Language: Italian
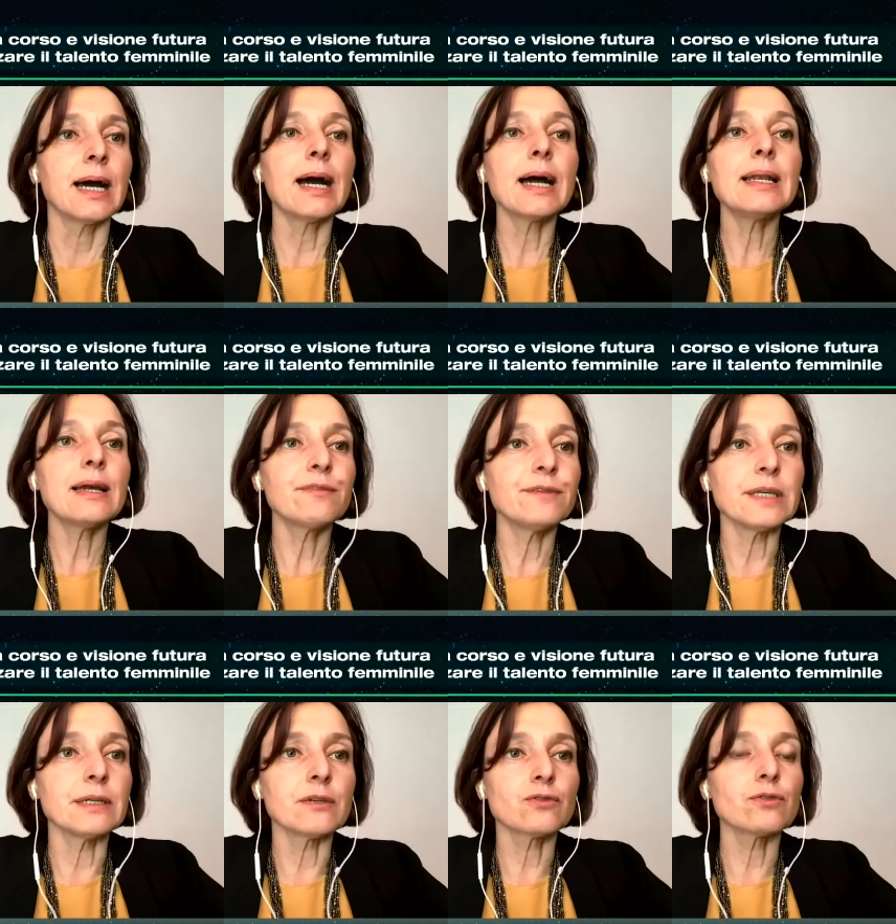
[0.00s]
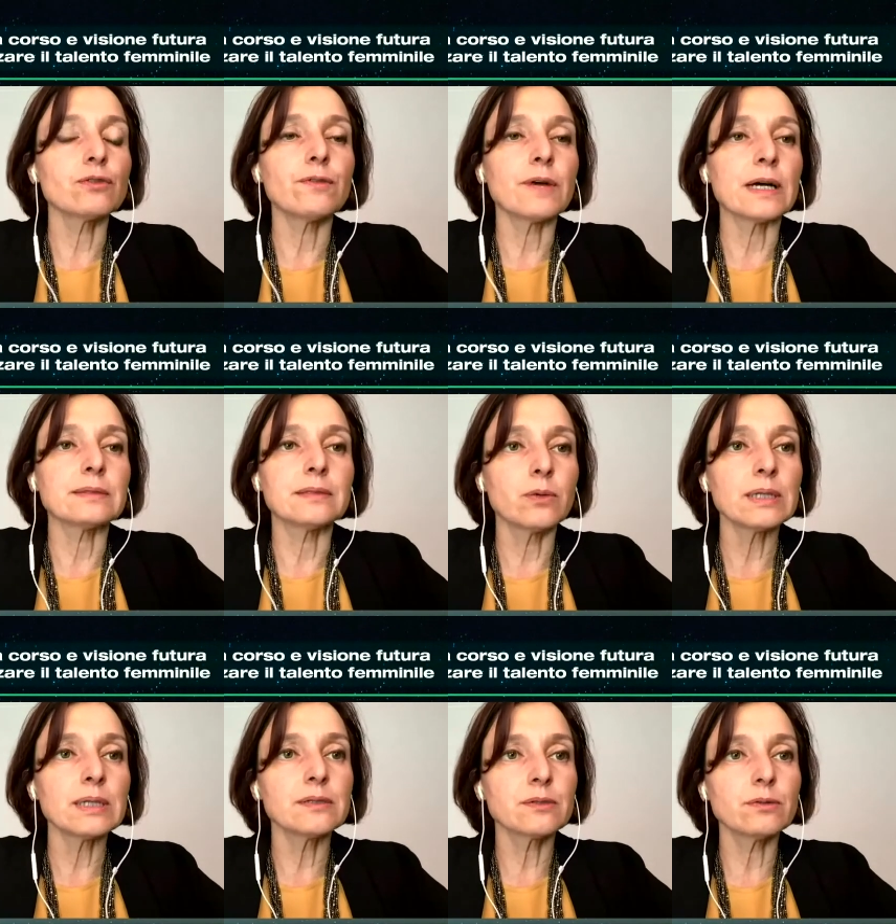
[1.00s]
alla fine sono fatti
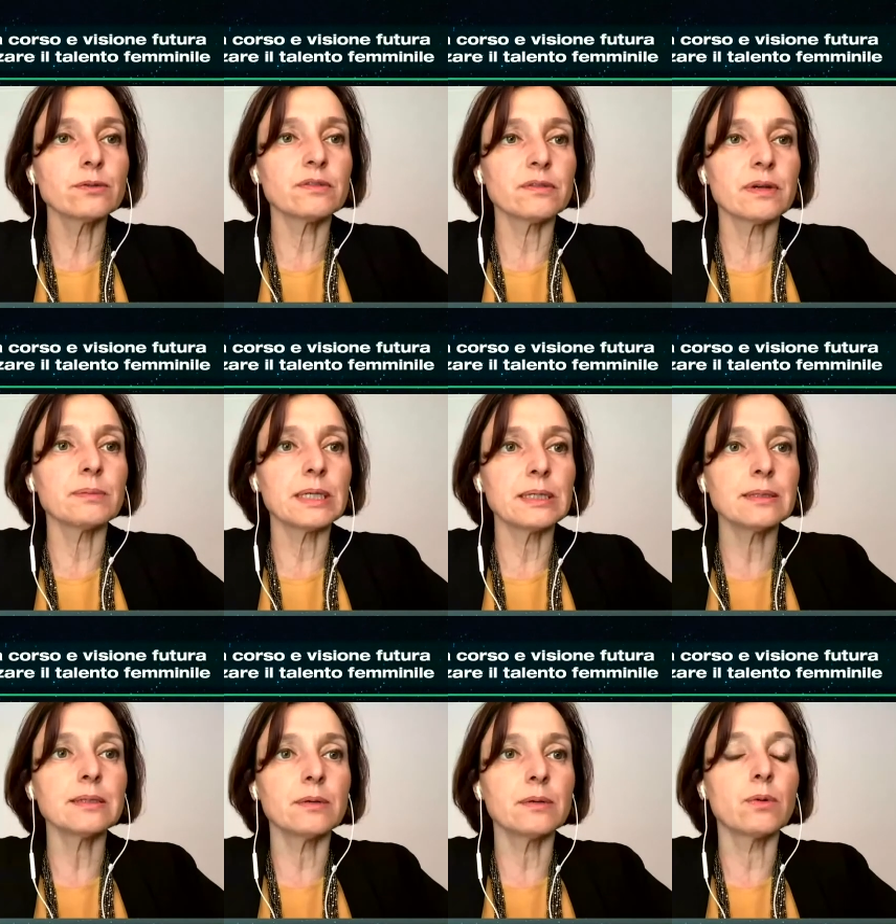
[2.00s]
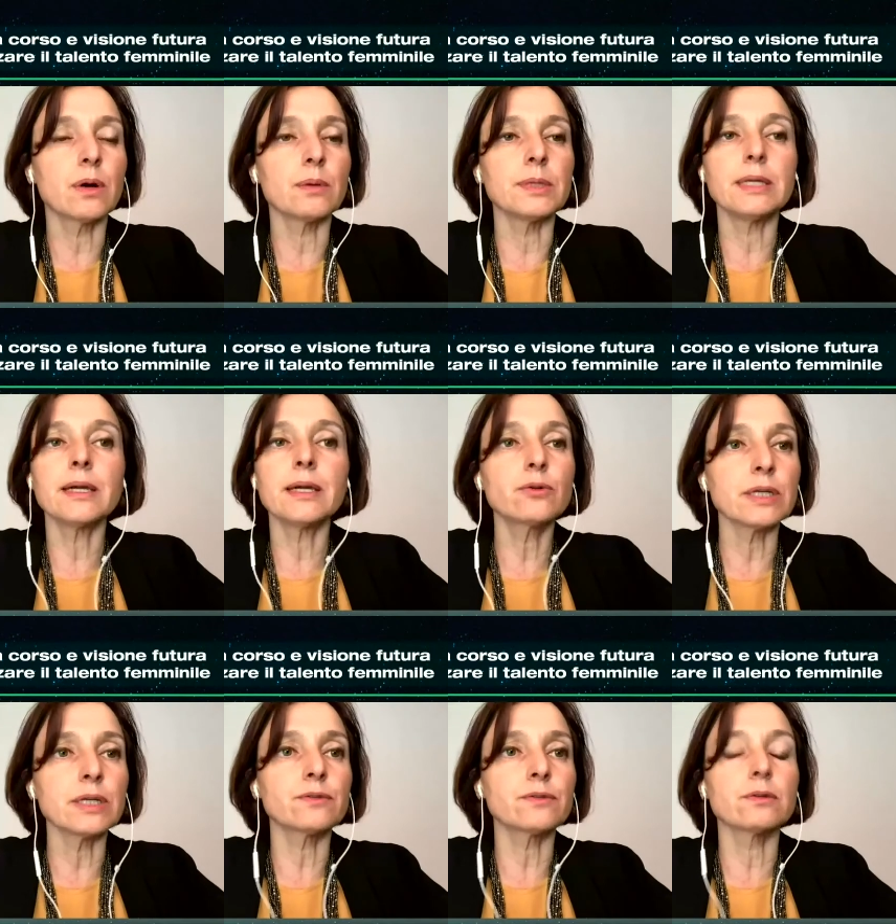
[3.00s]
quasi esclusivamente da uomini e
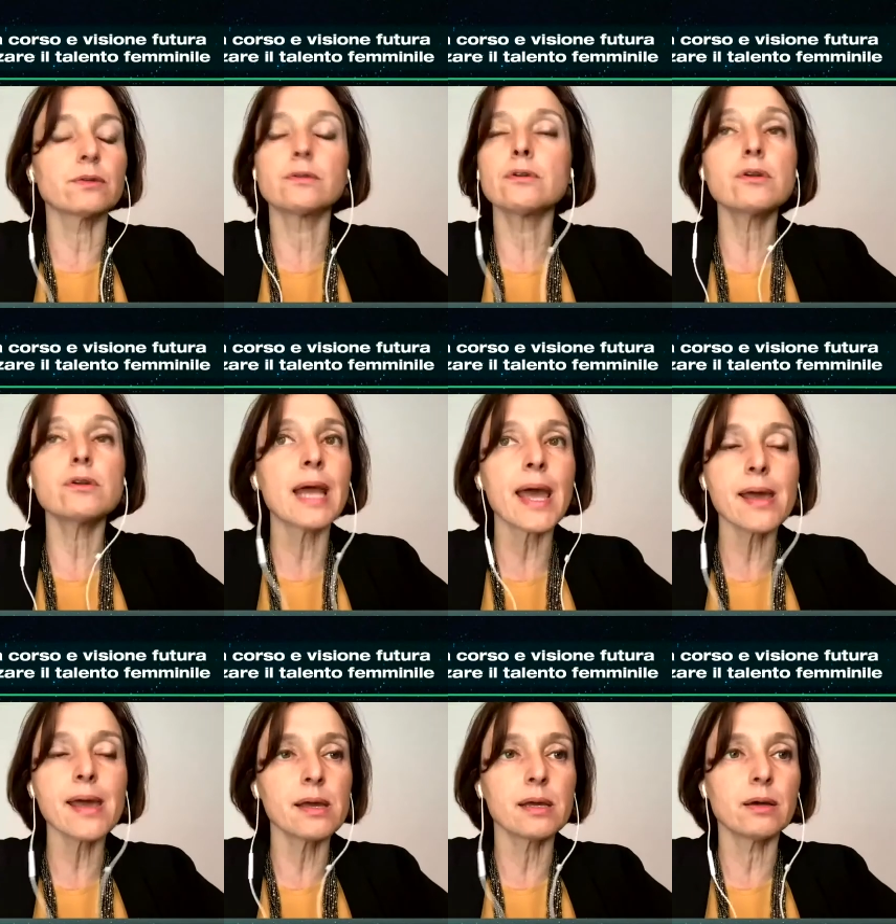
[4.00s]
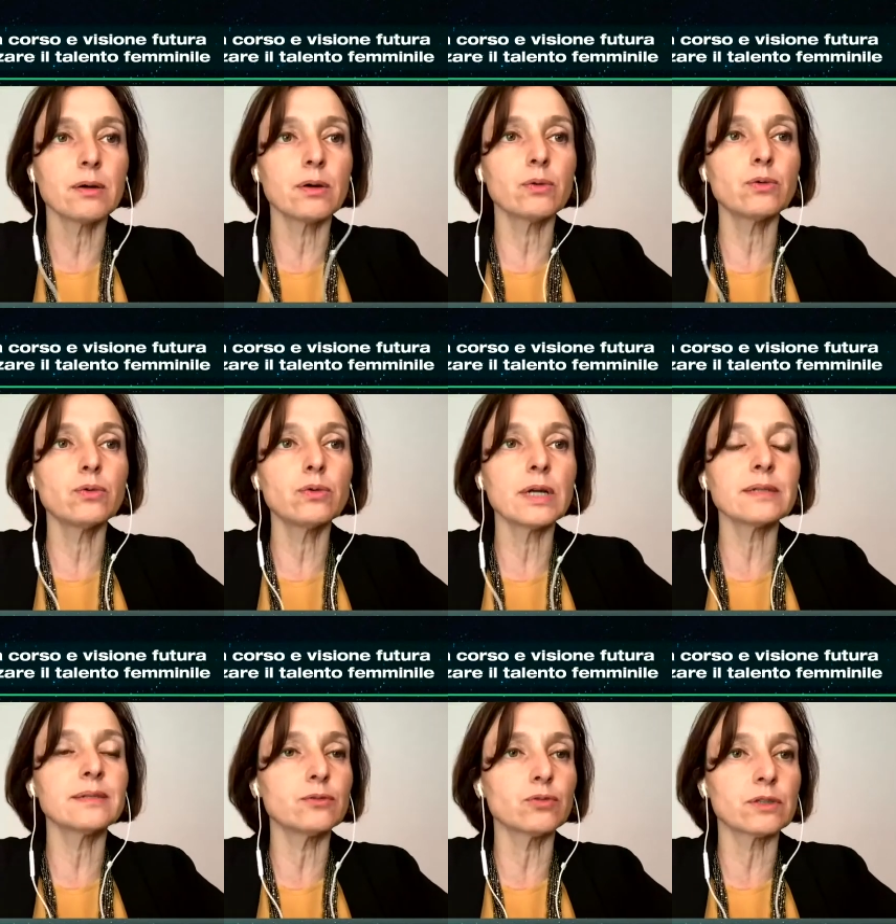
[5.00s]
questo non è una
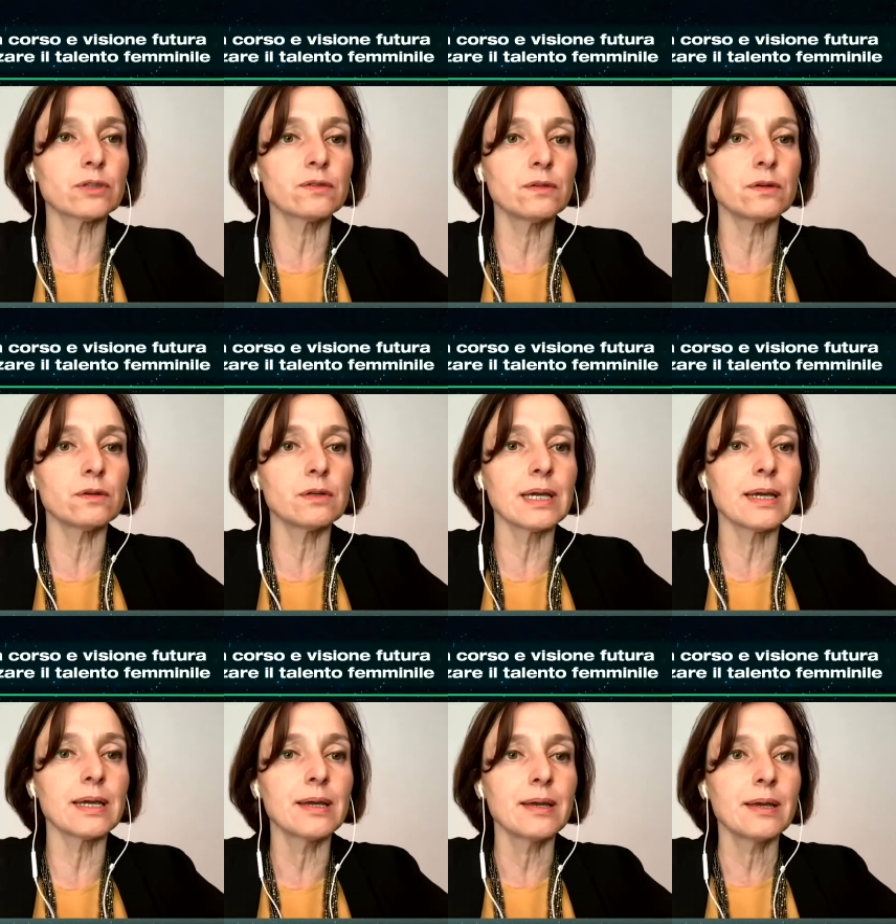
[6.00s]
situazione